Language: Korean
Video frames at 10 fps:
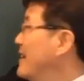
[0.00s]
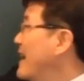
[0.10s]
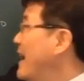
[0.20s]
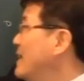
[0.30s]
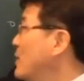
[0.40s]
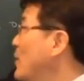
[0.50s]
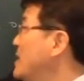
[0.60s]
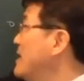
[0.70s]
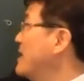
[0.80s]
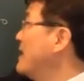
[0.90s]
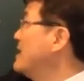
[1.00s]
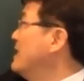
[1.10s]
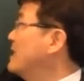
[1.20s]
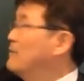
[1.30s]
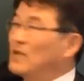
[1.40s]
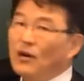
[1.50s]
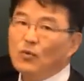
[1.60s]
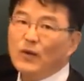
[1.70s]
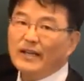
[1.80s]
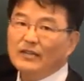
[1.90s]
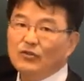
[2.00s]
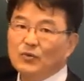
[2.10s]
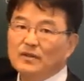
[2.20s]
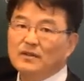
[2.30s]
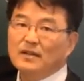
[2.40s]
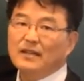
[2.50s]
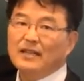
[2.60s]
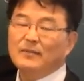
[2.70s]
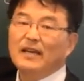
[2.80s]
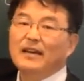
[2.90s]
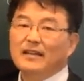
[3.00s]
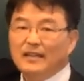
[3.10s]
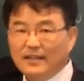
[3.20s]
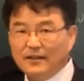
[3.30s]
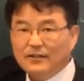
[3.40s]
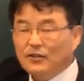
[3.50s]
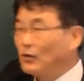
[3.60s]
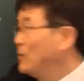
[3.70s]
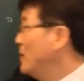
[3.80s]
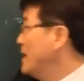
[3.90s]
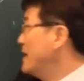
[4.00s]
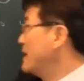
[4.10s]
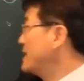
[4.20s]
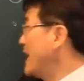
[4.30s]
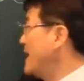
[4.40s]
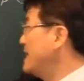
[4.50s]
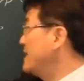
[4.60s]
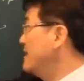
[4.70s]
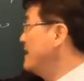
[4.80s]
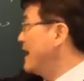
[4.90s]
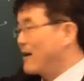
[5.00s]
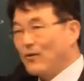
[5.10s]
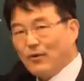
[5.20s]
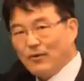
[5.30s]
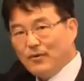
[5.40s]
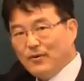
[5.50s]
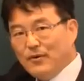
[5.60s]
가지고 있을 때 신금 정관이 들어올 거리기 때문에 이런 경우 자식을 낳고